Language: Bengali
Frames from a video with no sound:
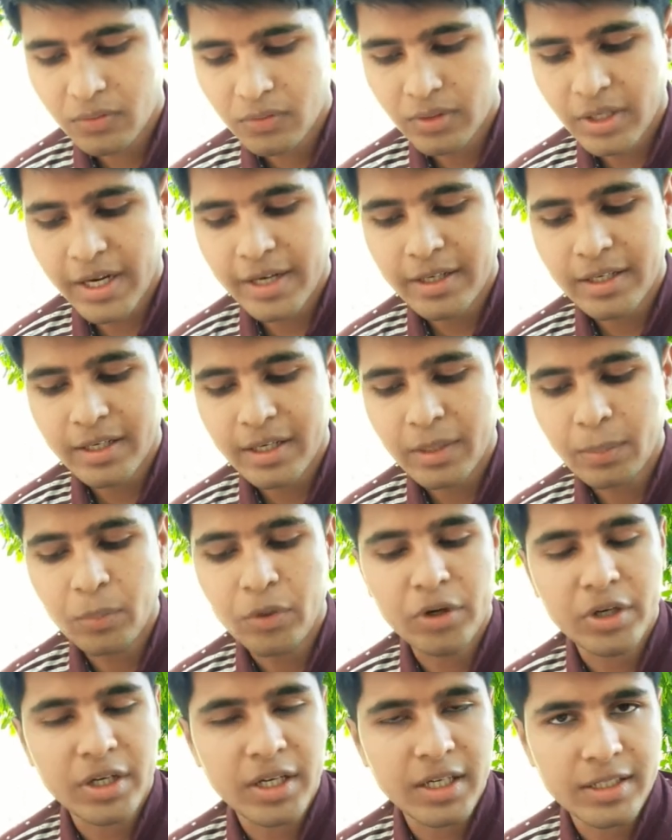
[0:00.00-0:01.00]
অ্যান্ড
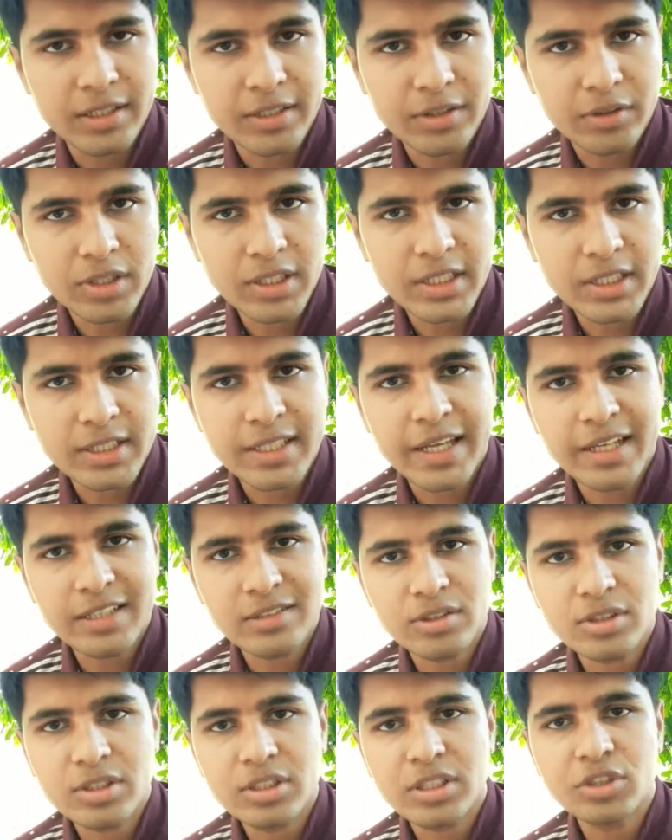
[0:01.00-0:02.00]
ইমর্টালিটি অর্থাৎ ক্যারেজ
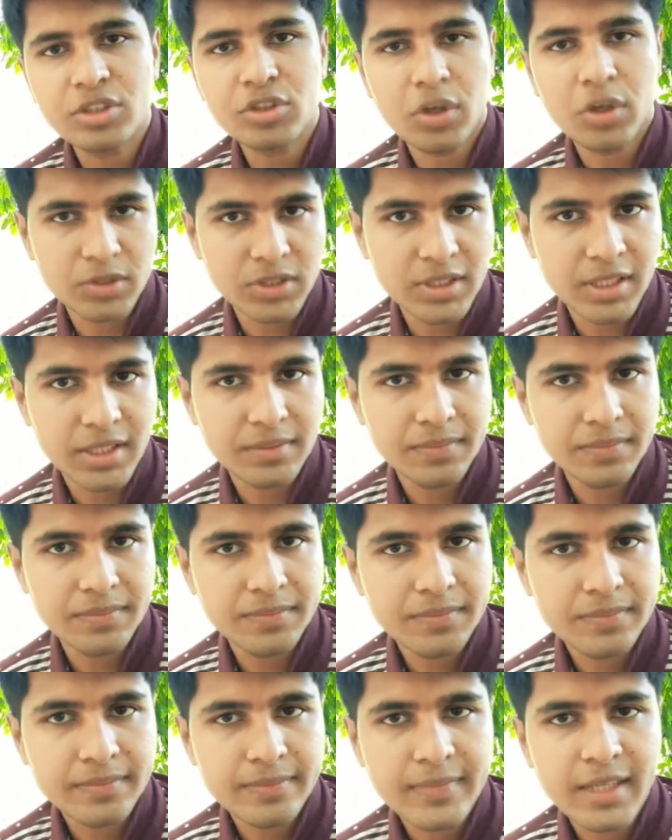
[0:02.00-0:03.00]
হচ্ছে সবজান
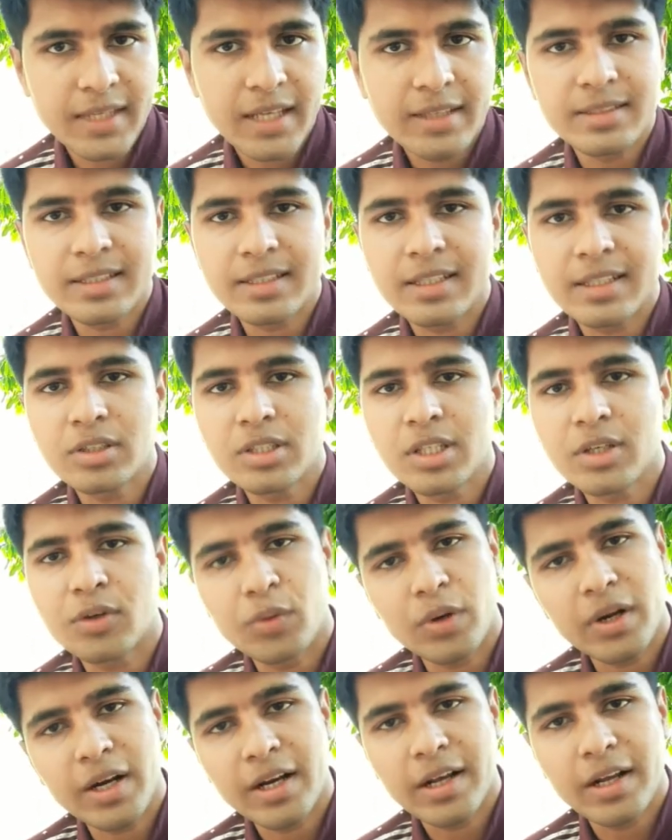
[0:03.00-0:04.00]
যেটা হচ্ছে
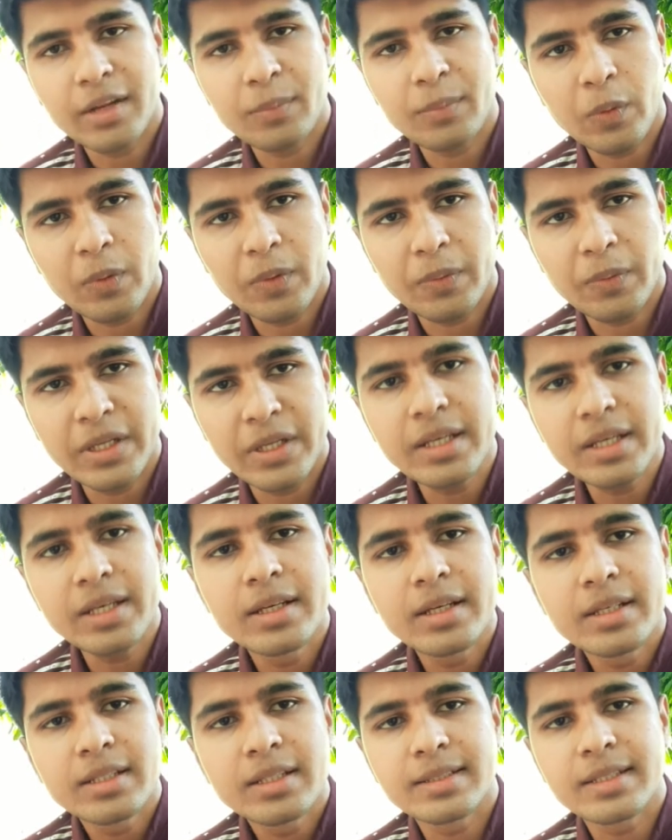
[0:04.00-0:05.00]
ঘোড়ার গাড়ি প্রবাবলি
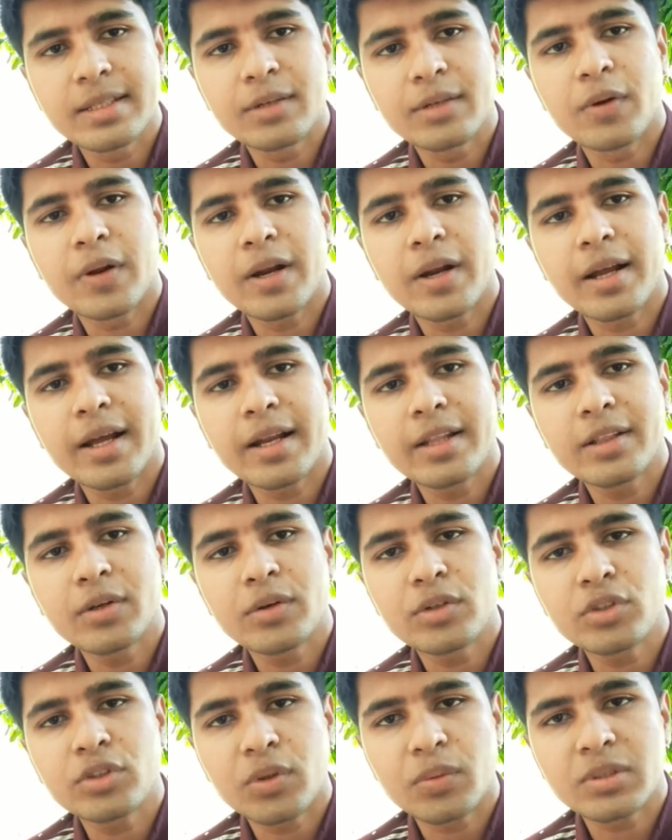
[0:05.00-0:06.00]
যে ঘোড়ার গাড়িতে
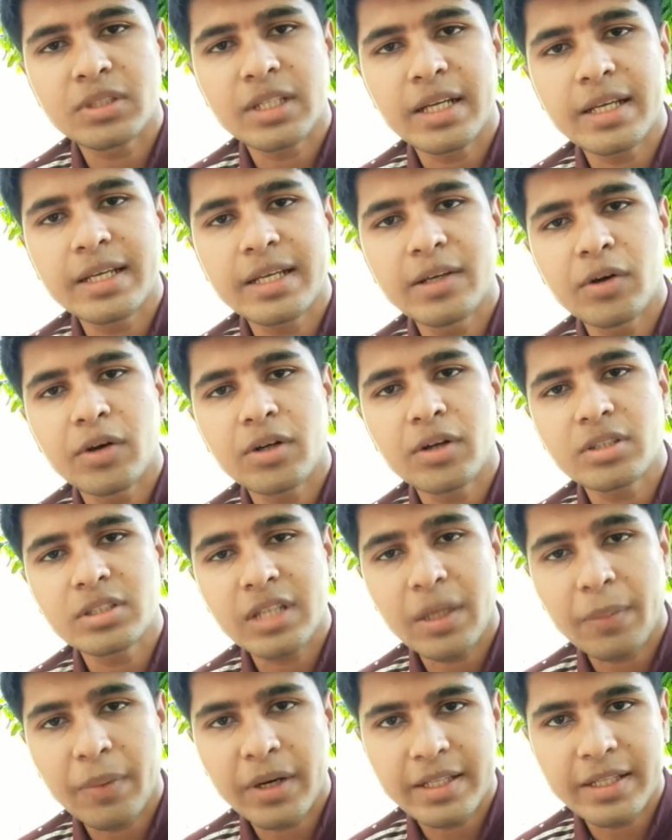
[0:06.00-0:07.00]
সবজানে কী করা হচ্ছে
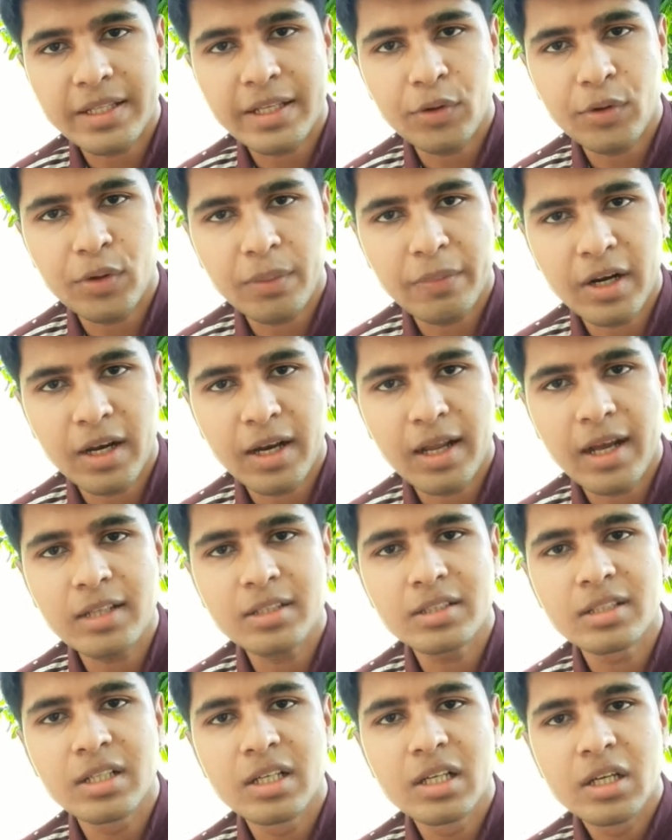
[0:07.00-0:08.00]
আমার দেহ আমার লাশ
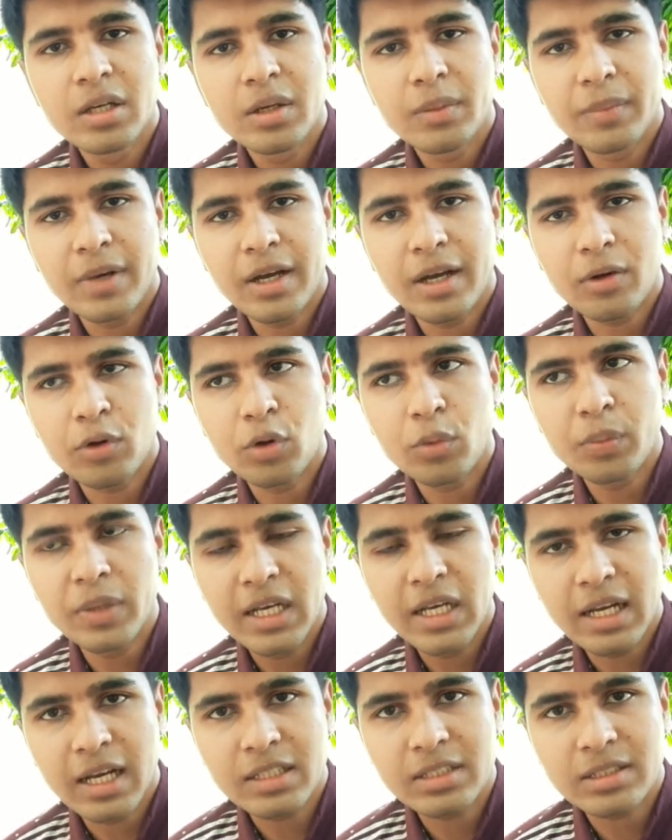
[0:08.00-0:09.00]
বা কবির
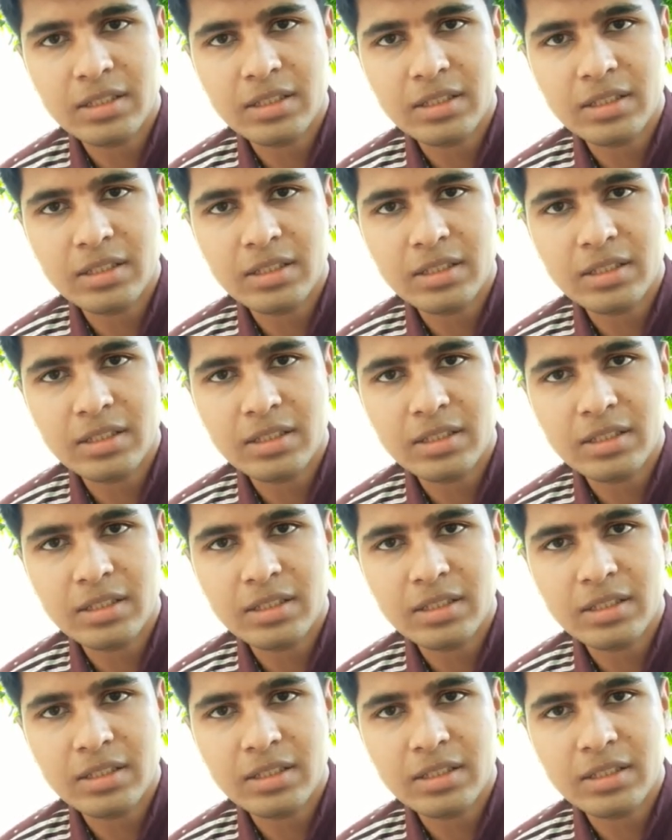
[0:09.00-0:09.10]
লাশ